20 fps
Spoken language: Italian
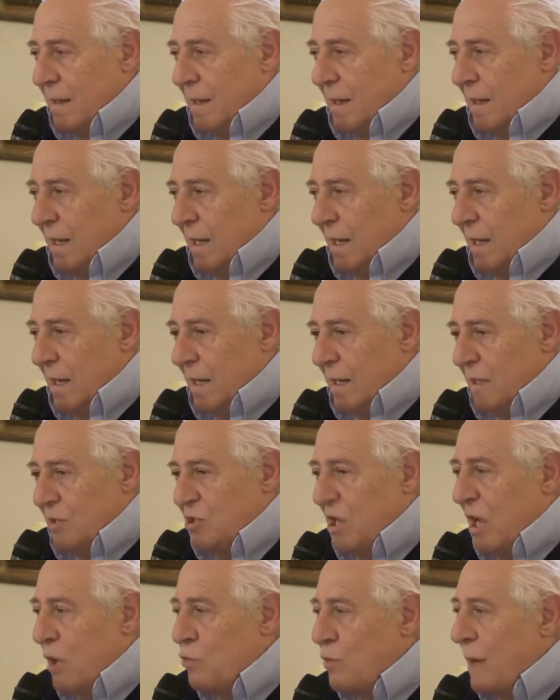eh,
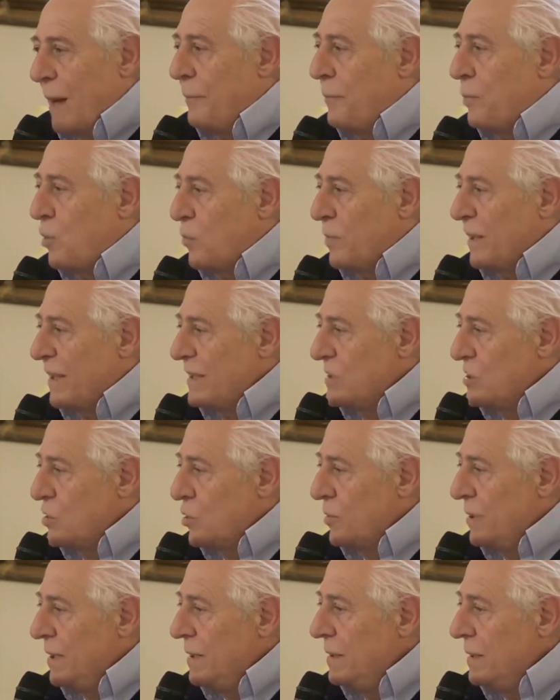c'è
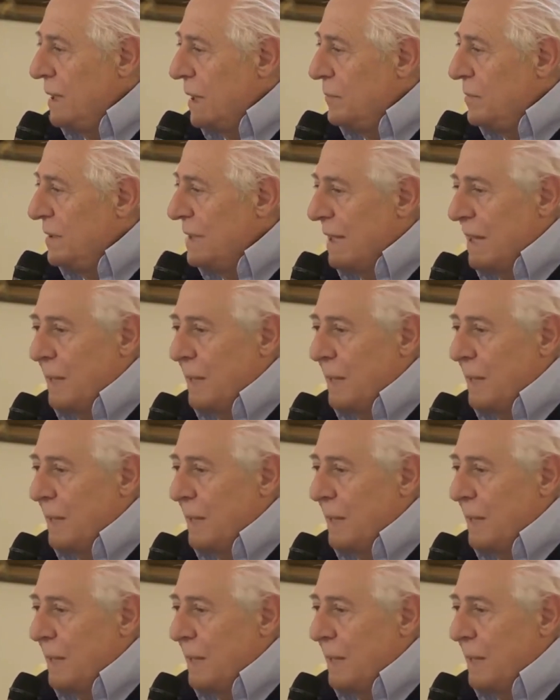un'appropriazione indebita